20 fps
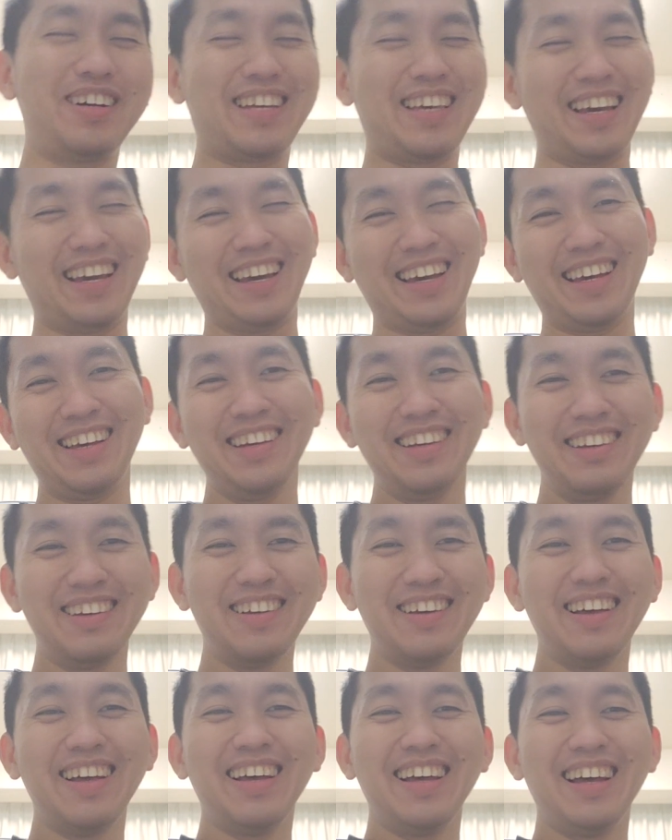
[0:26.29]
Oke
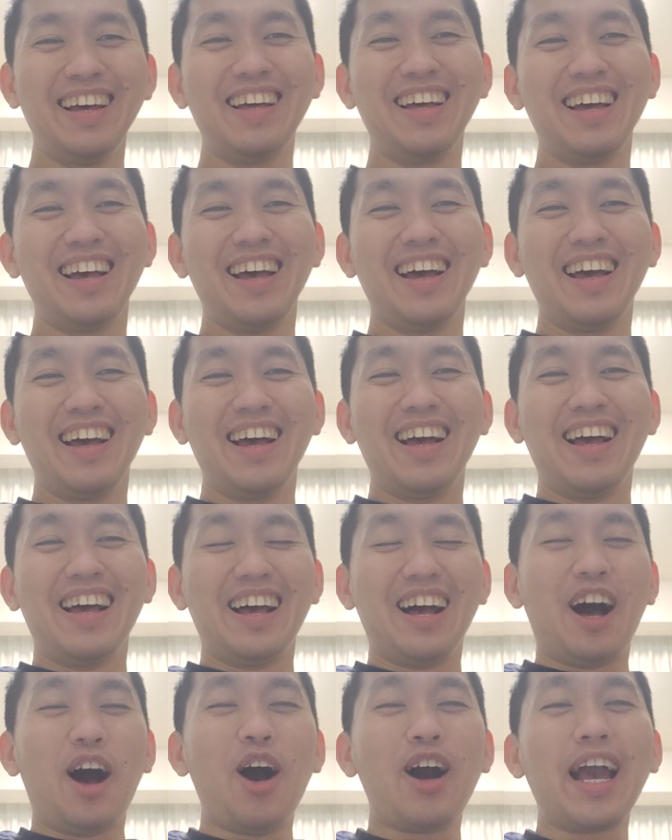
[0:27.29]

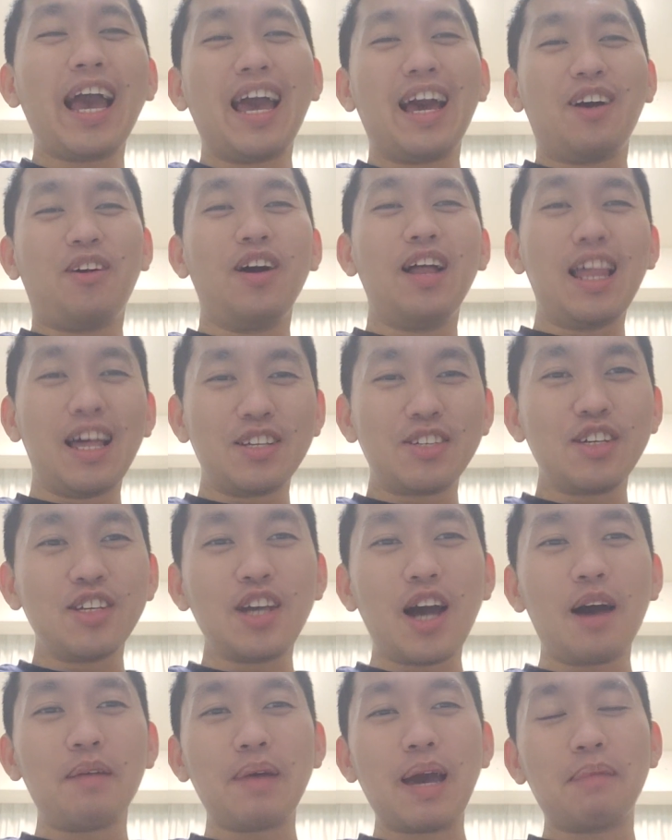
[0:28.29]
Oke, okay, gue
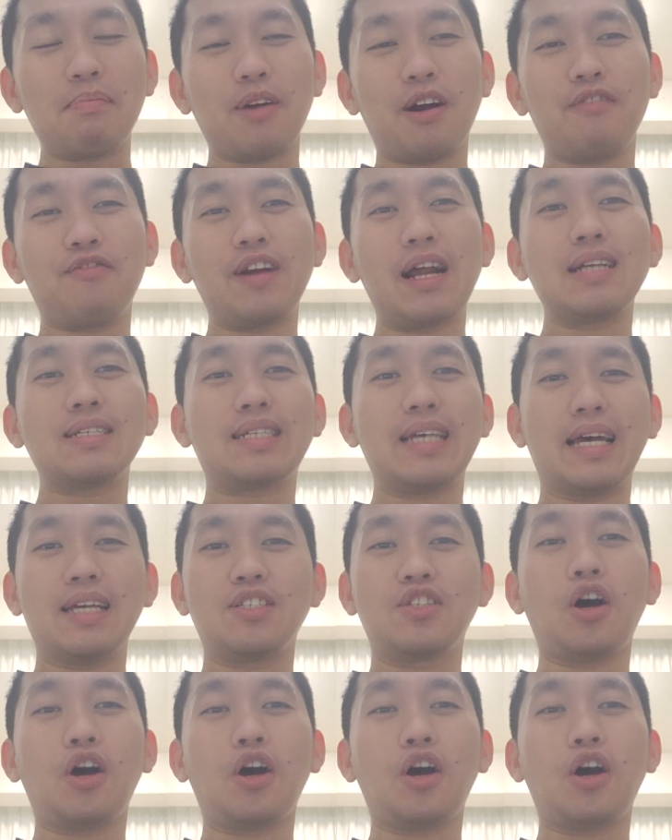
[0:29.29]
langsung jawab ya Bro Franz ya.